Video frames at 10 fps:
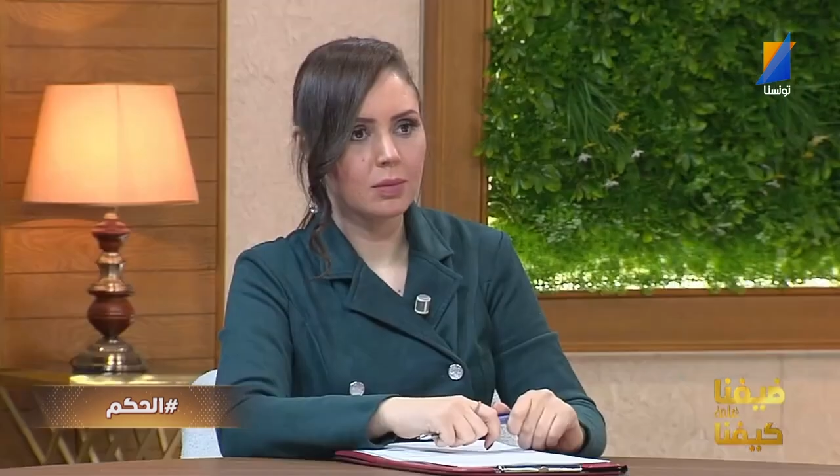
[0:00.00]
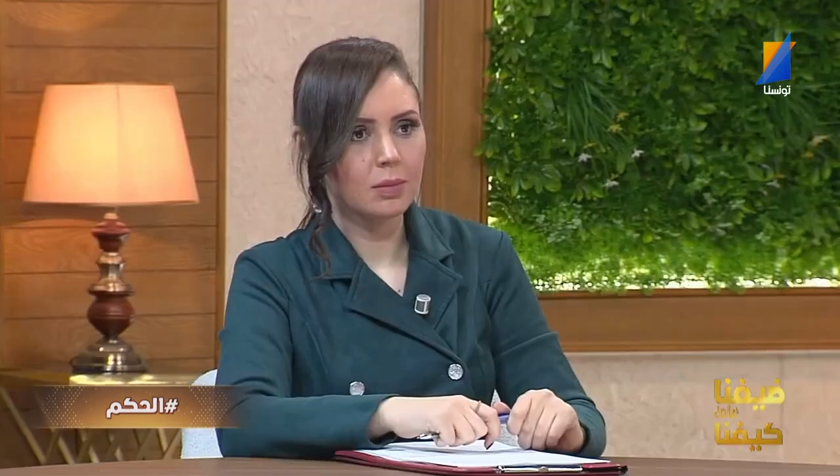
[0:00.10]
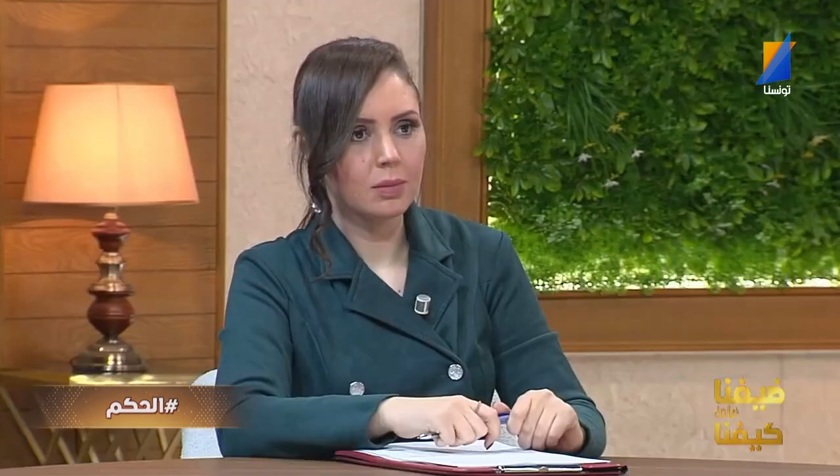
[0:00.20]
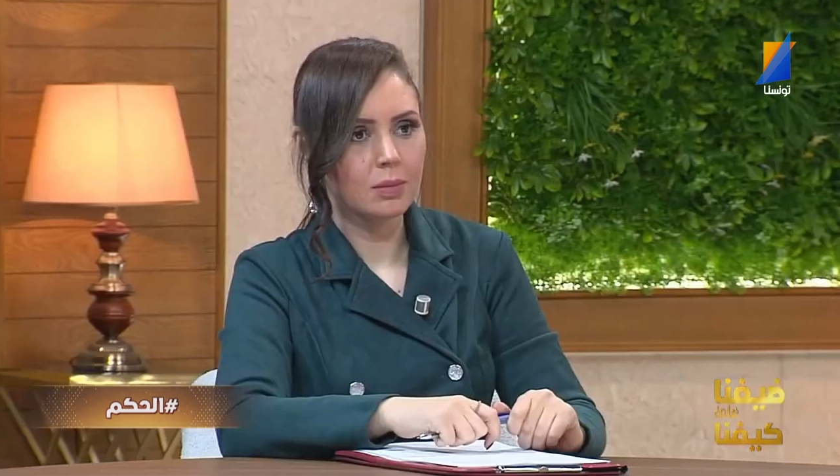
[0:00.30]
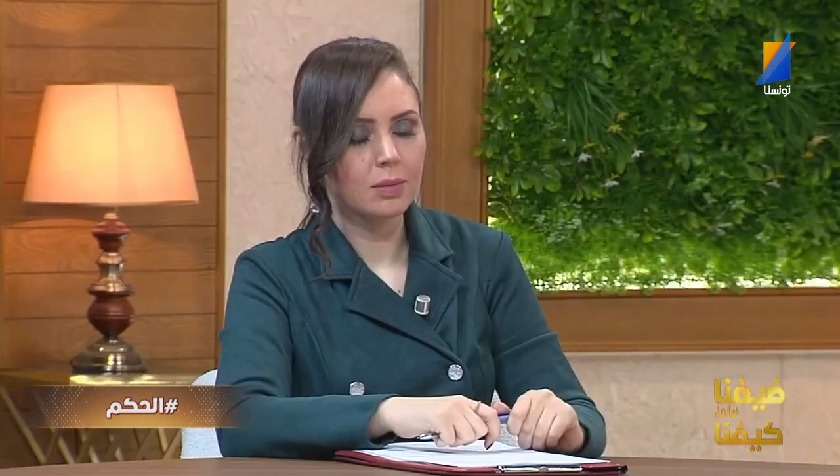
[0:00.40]

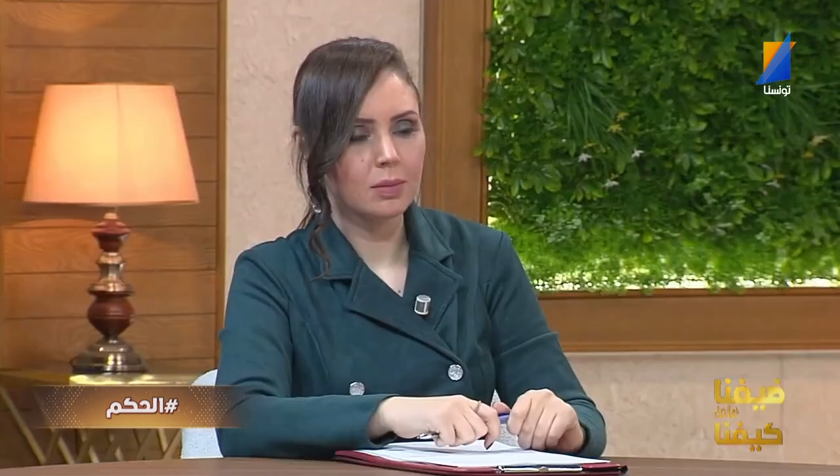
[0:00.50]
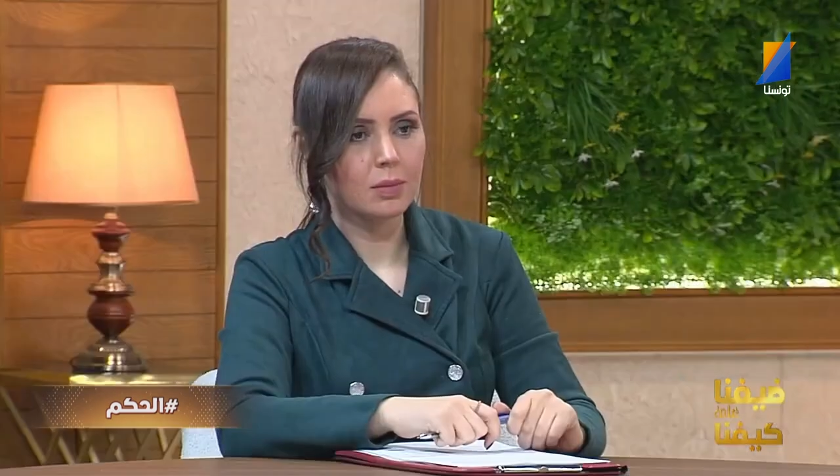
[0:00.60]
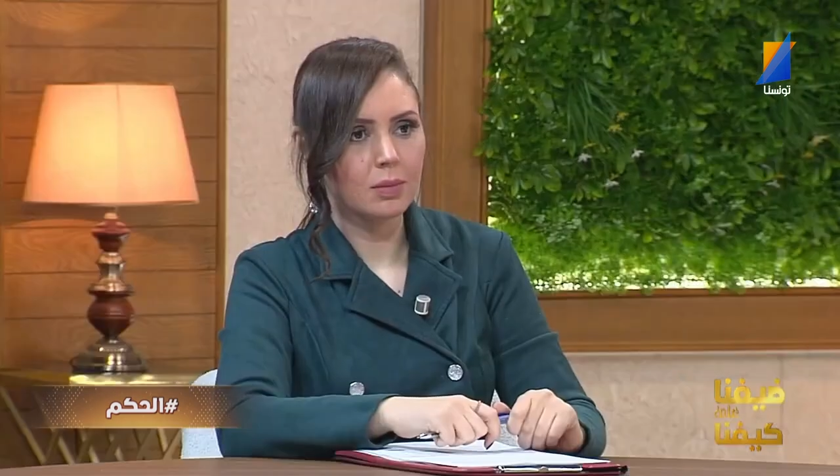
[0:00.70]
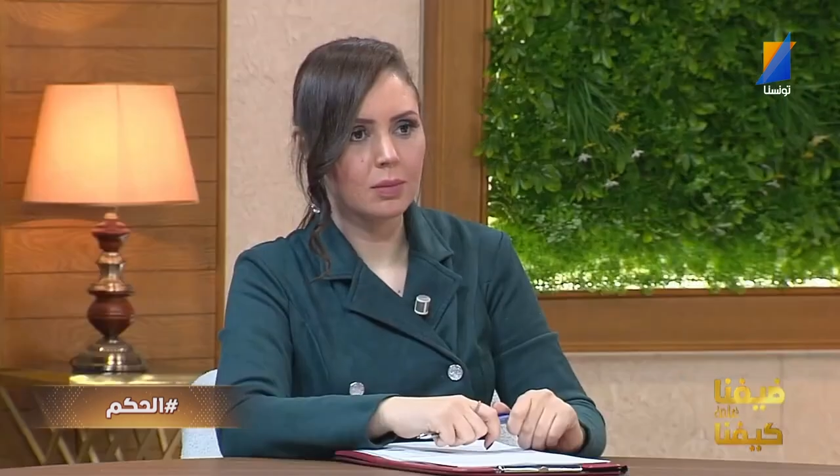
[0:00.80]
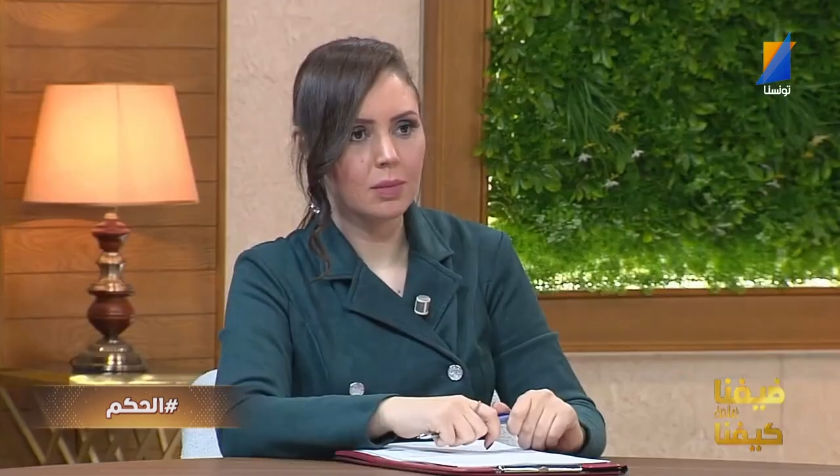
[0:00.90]
معناتها
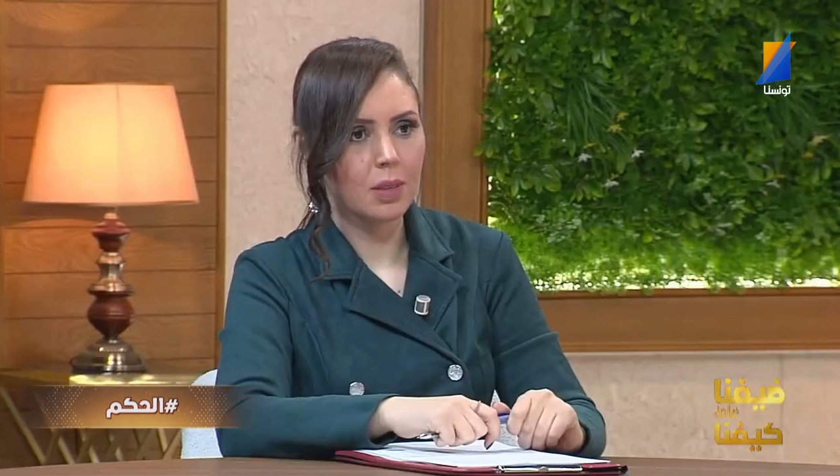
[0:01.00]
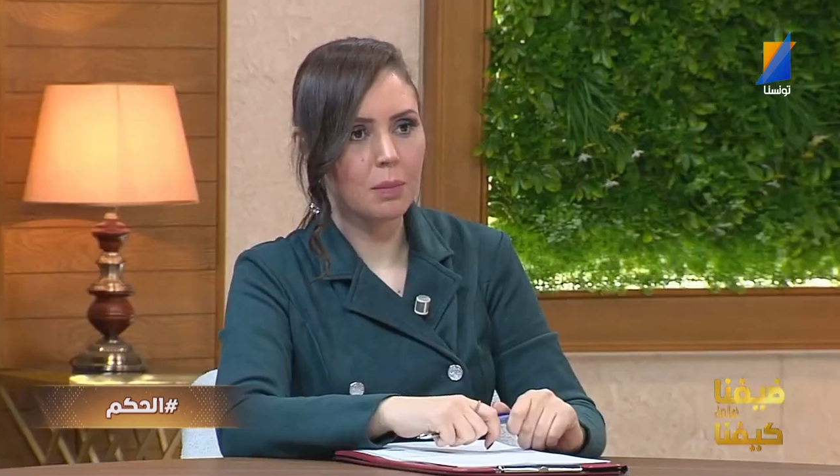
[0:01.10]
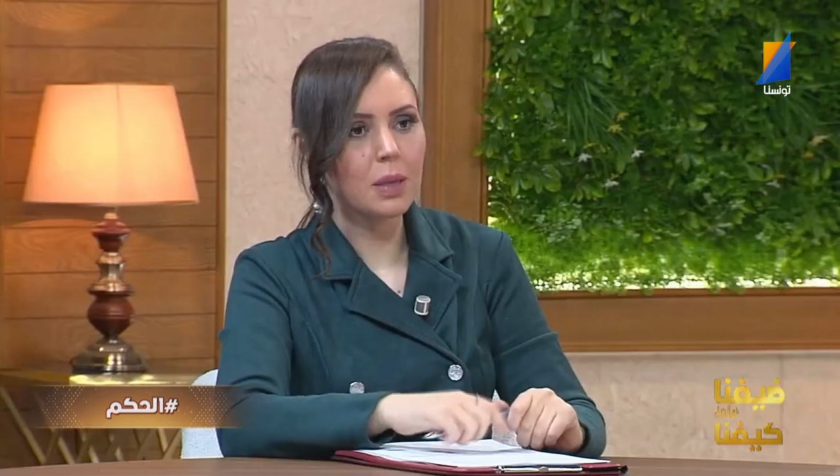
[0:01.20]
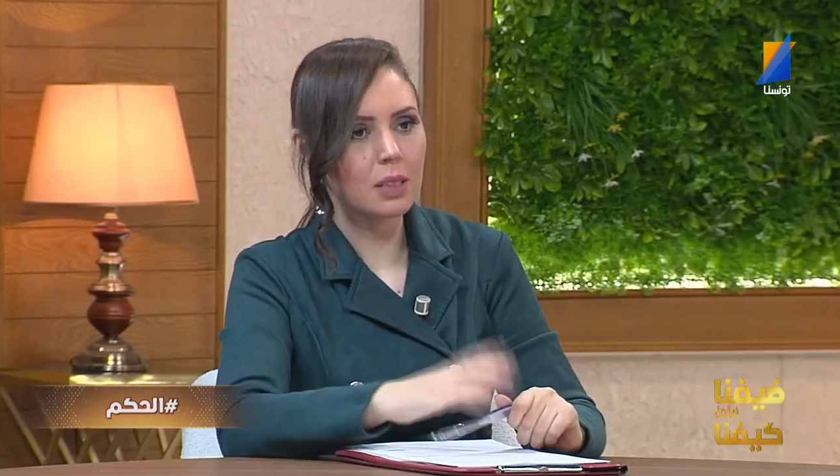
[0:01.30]
هذا ما